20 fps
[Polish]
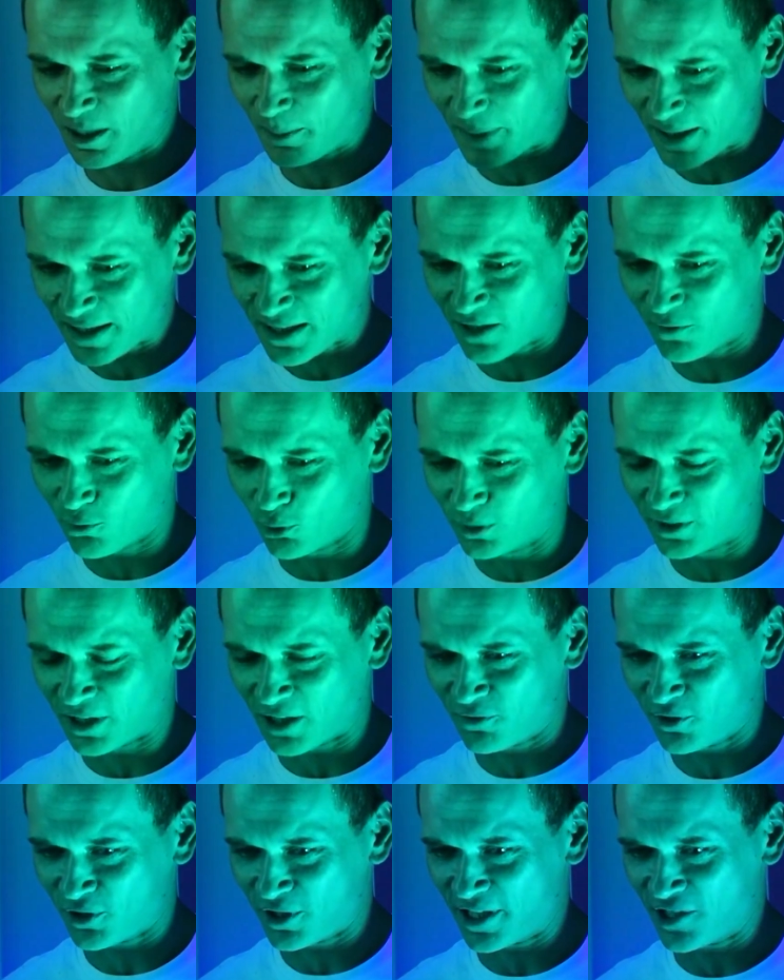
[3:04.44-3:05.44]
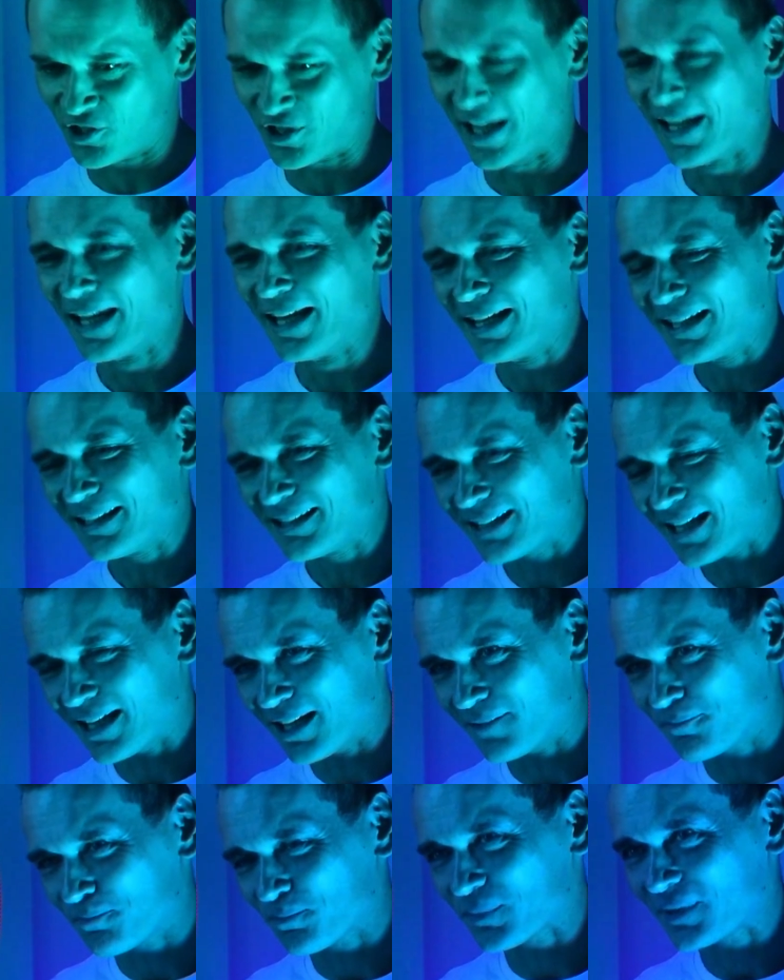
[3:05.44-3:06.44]
te prace w ultrafiolecie.
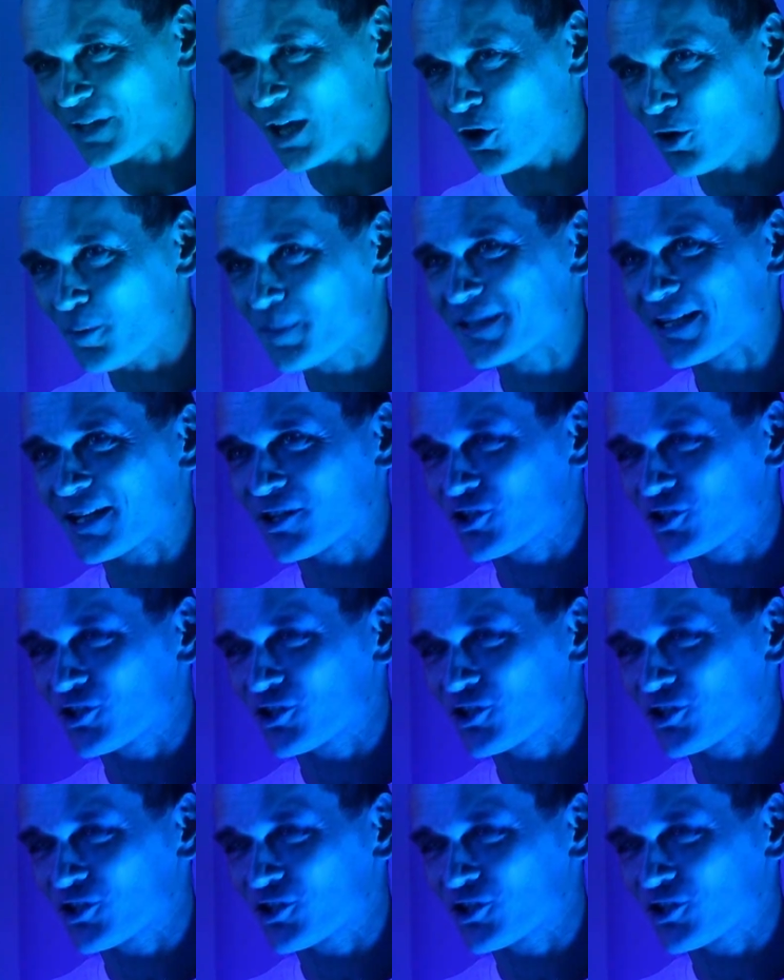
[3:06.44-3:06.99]
Ta, ta opcja